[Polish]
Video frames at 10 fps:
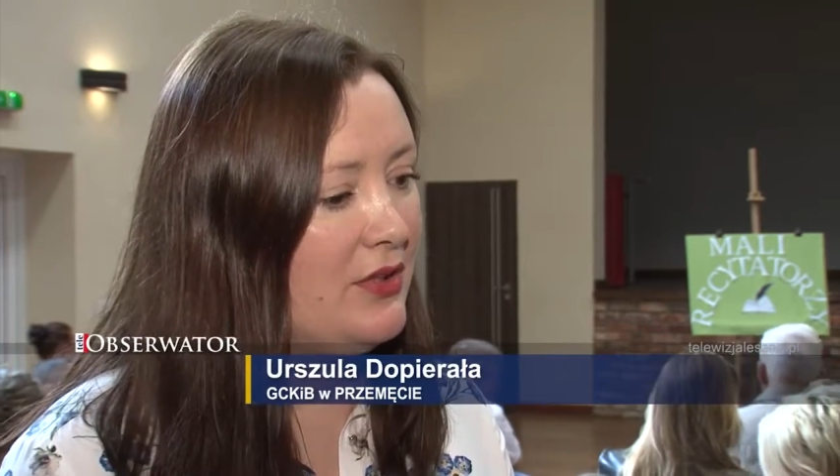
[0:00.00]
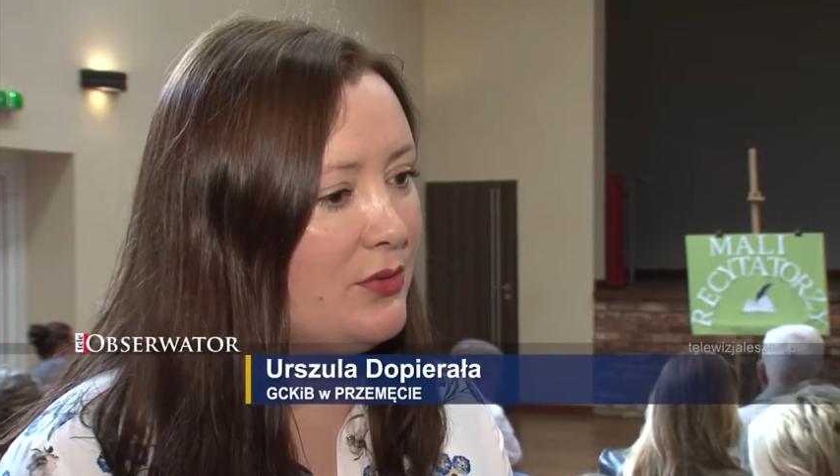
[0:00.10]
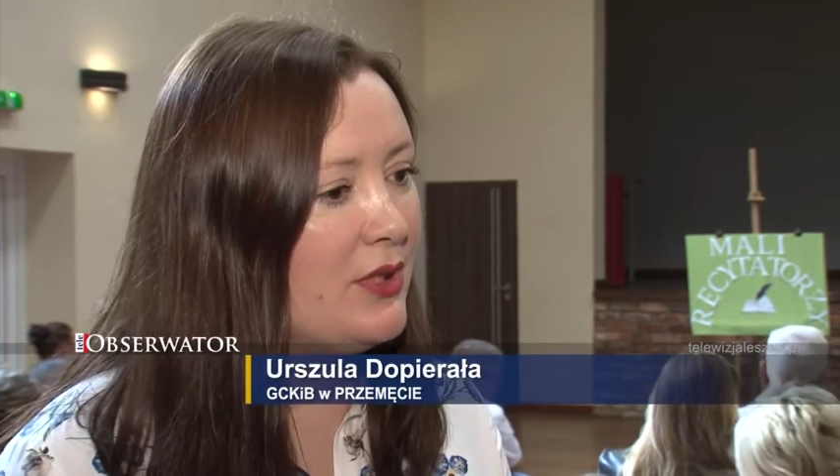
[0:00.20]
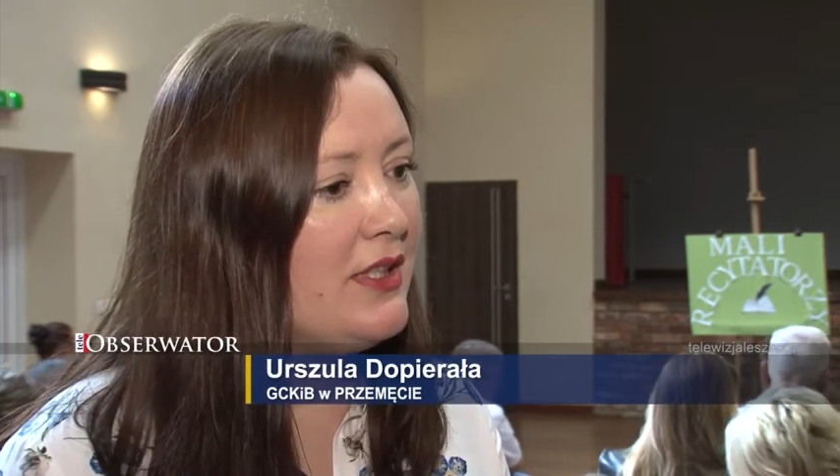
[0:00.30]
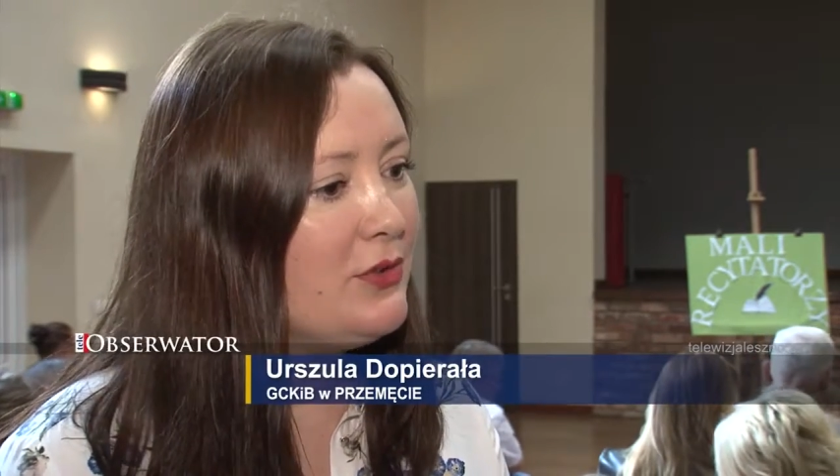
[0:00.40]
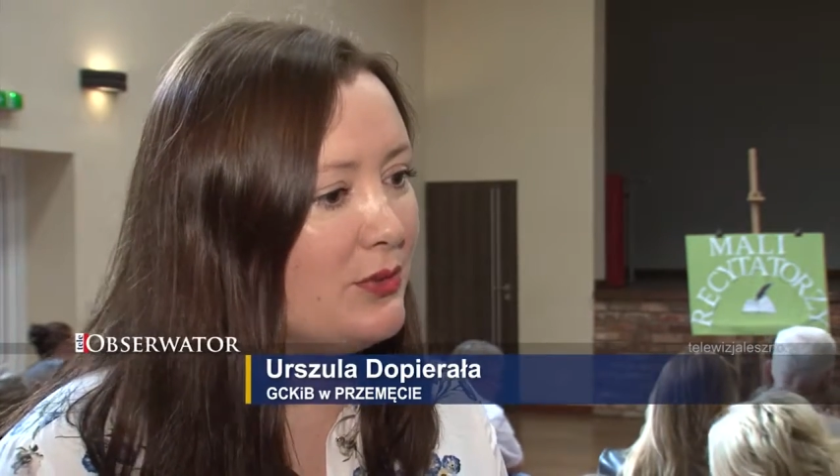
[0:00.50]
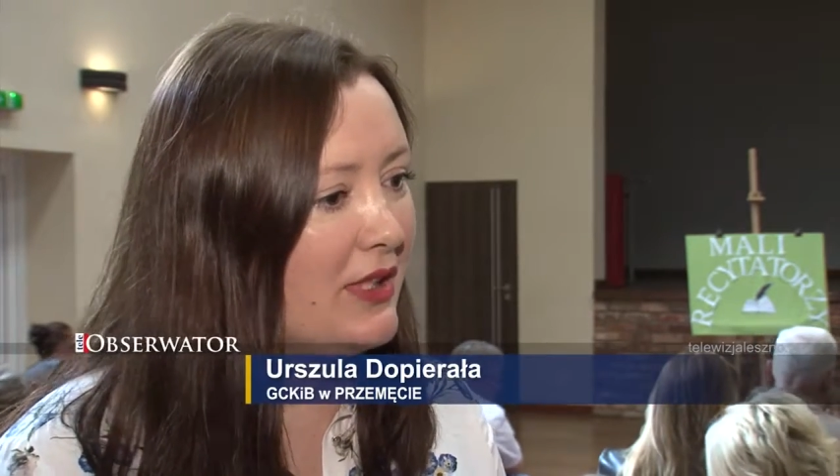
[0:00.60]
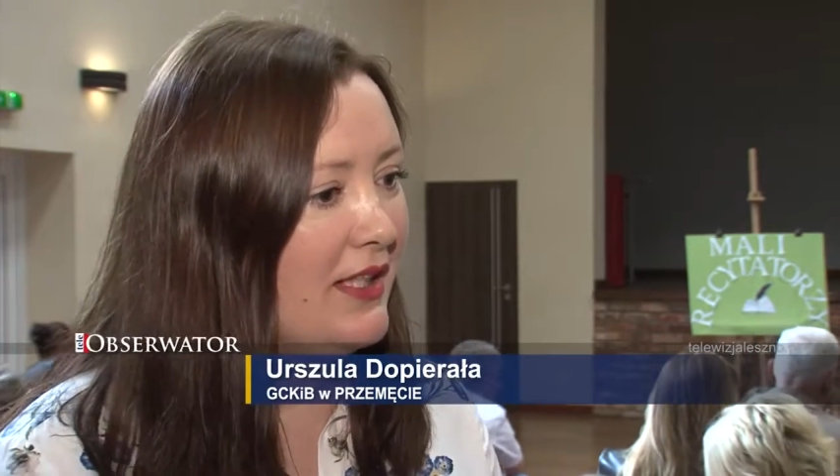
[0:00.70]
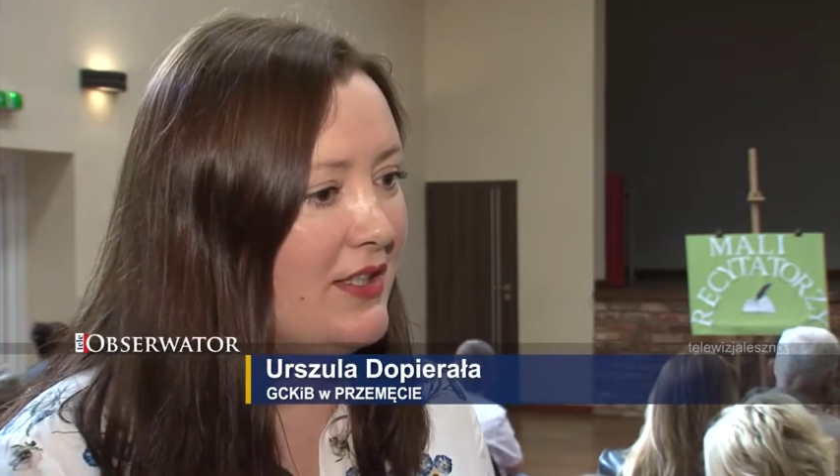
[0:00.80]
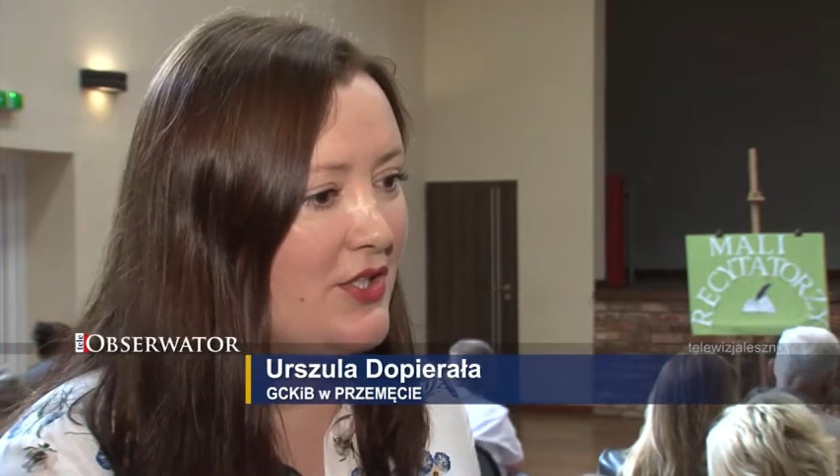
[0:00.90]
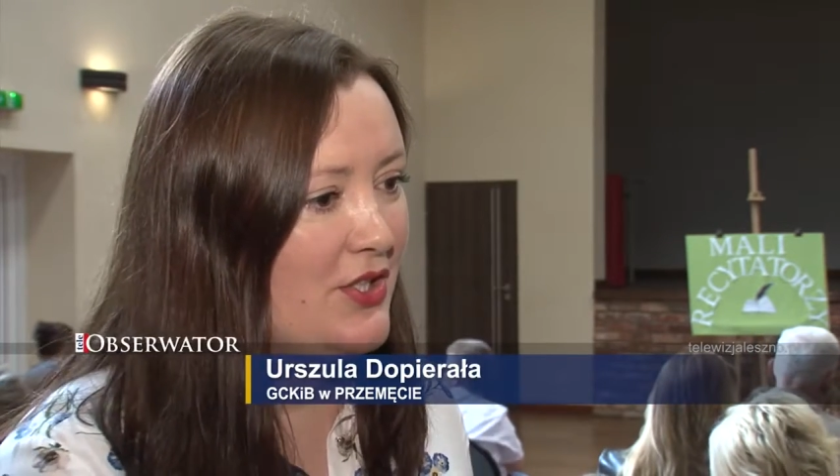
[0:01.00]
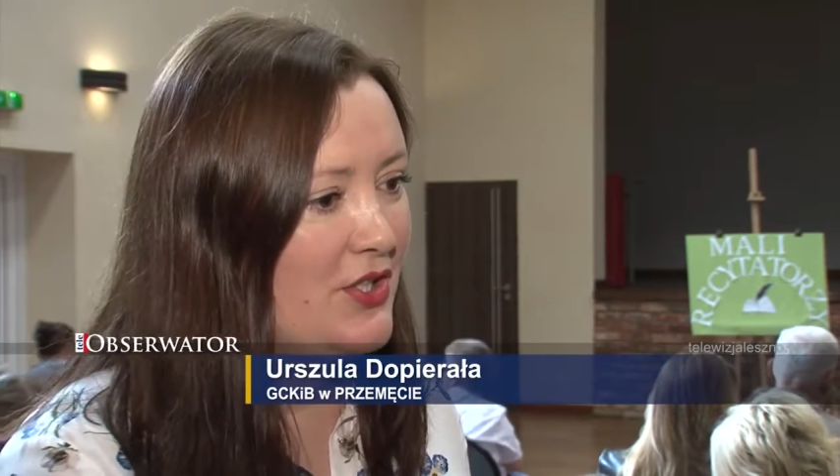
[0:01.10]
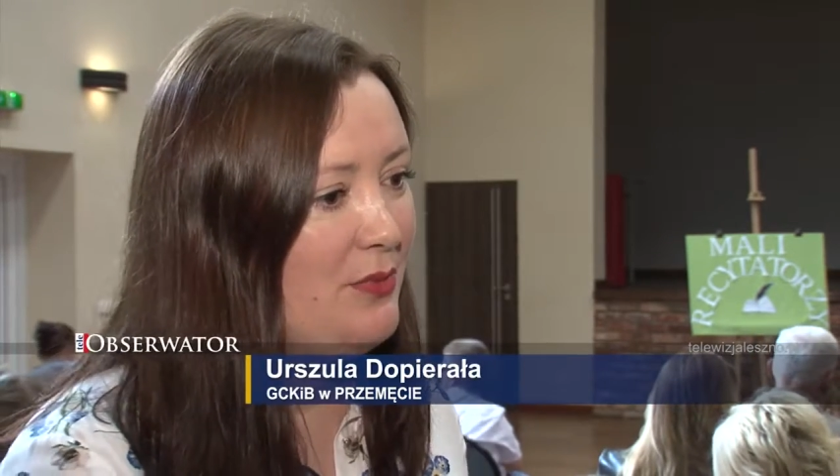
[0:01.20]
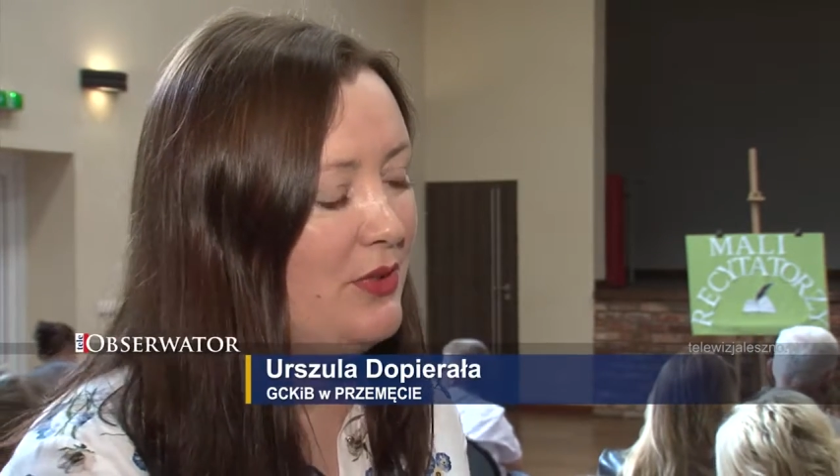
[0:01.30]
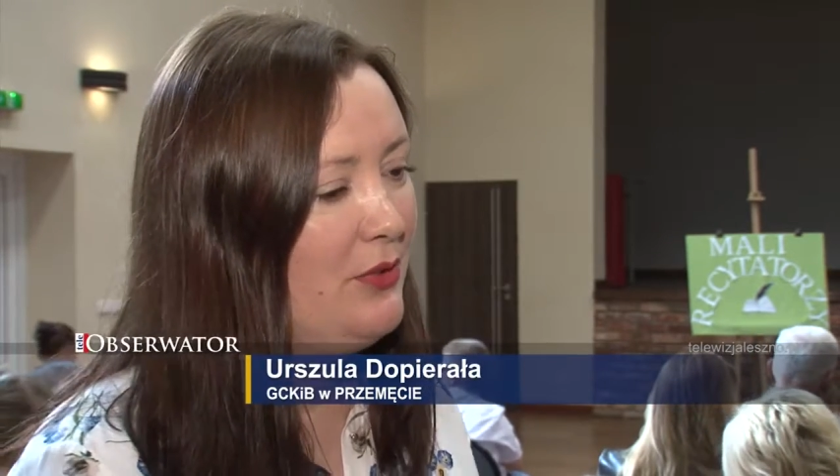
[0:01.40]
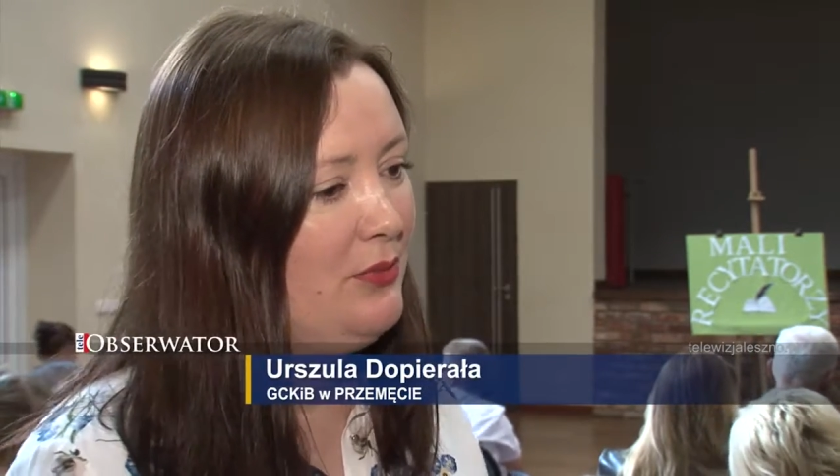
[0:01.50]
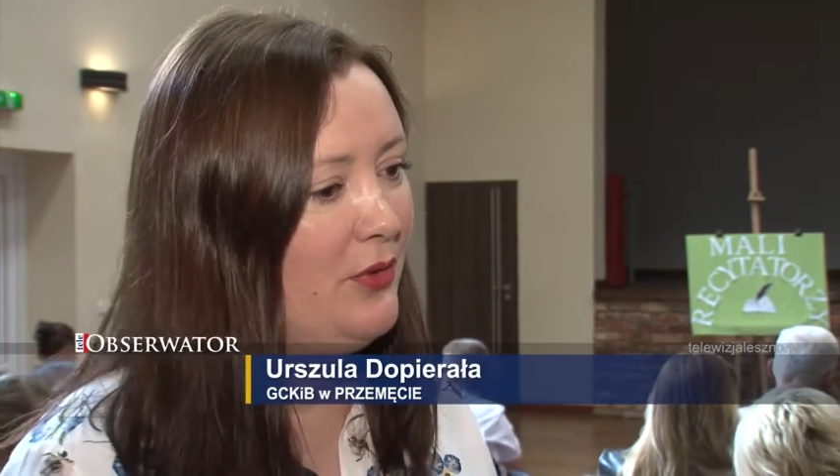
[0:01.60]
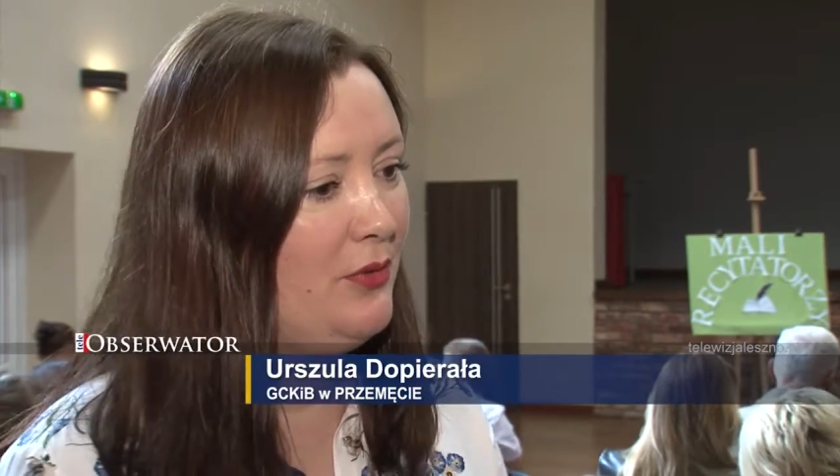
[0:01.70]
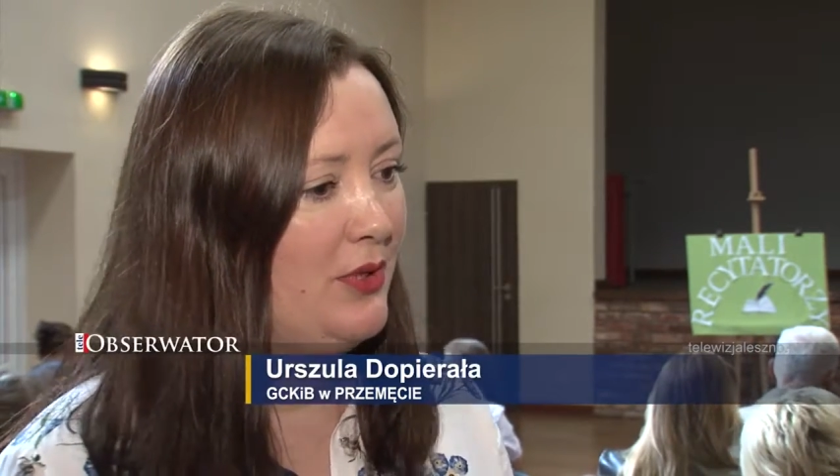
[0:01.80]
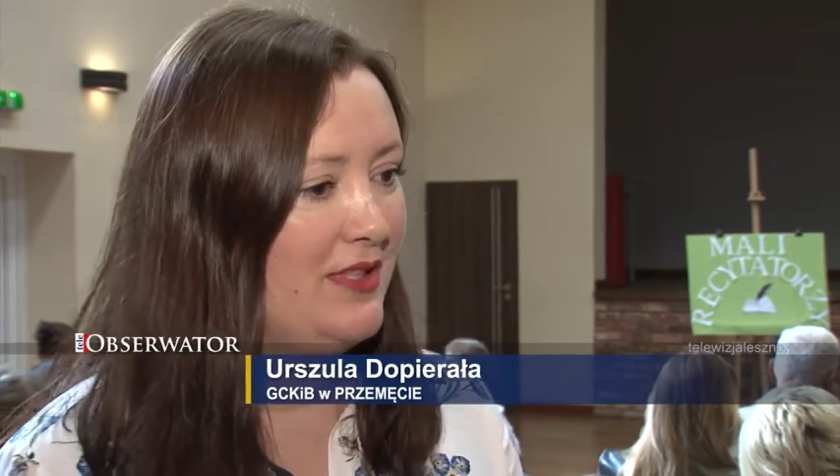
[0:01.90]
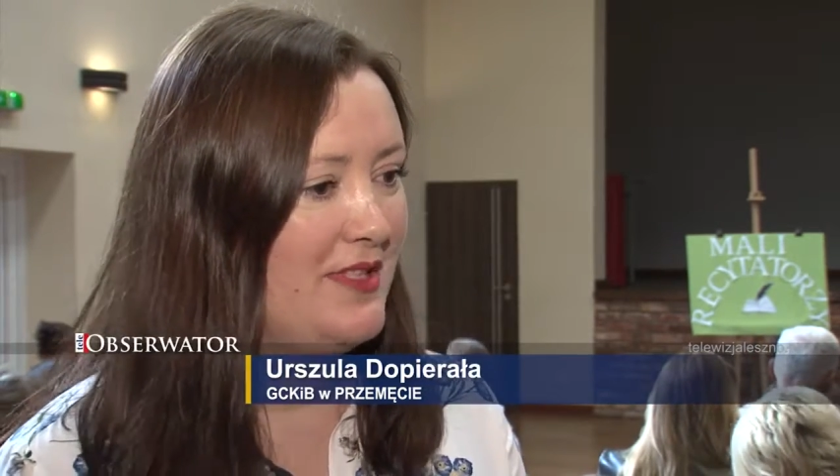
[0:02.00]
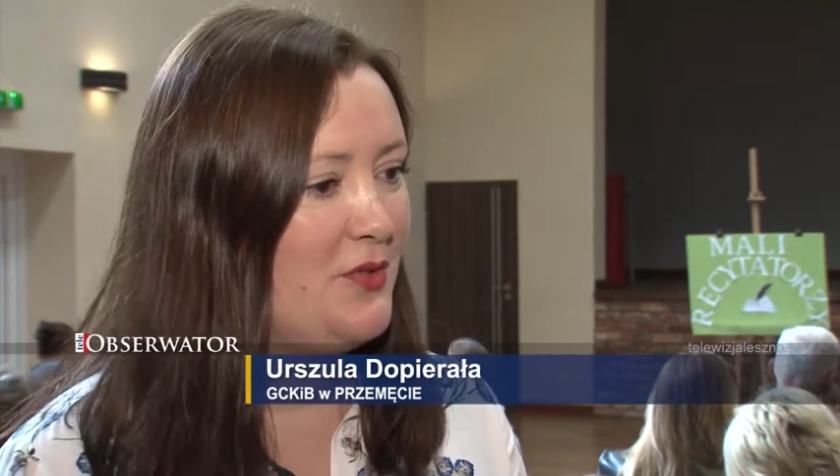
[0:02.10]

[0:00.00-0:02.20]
które tutaj dziś będą mogły